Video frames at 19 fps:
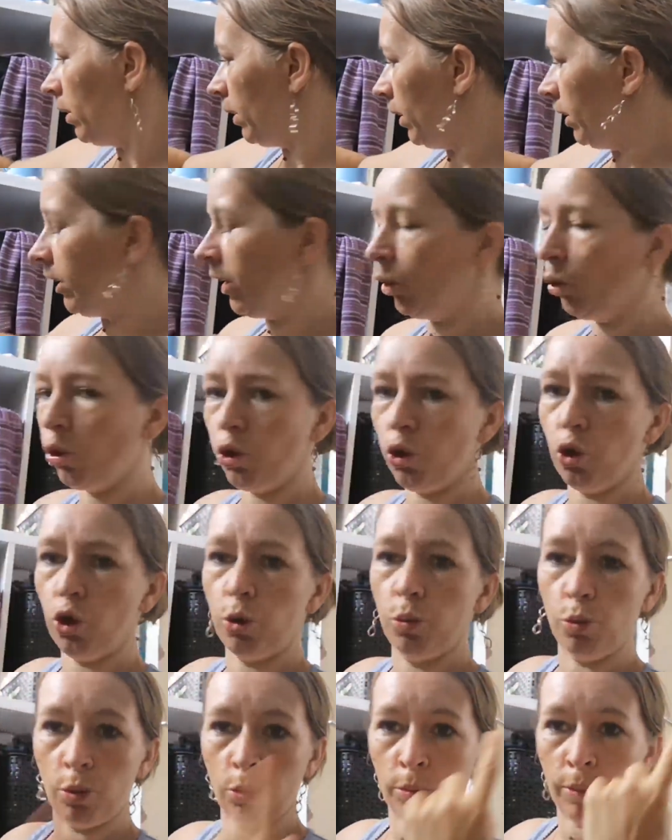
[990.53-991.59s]
Si j'ai trop chaud,
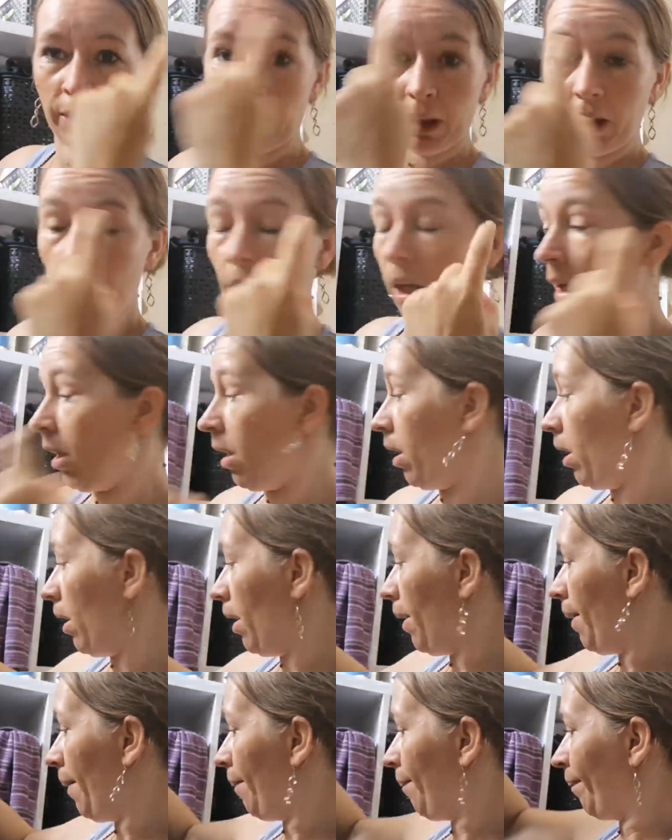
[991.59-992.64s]
je me mettrai de
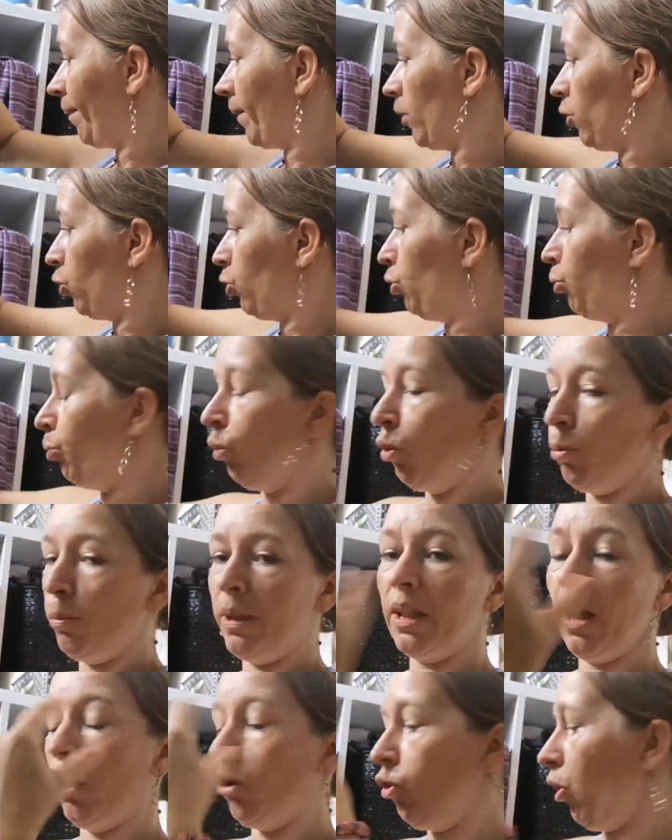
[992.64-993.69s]
la du
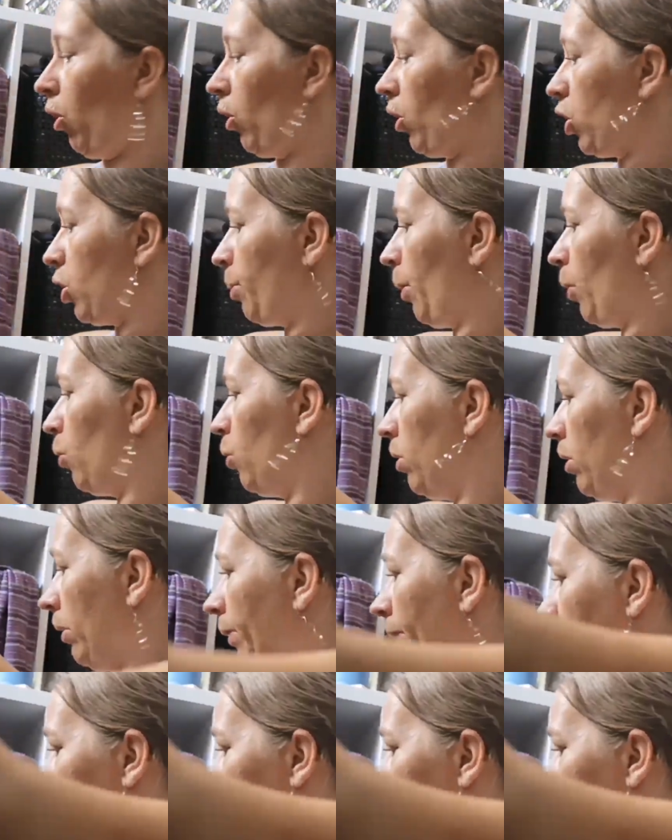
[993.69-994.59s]
brumisateur, là, je sais pas quoi.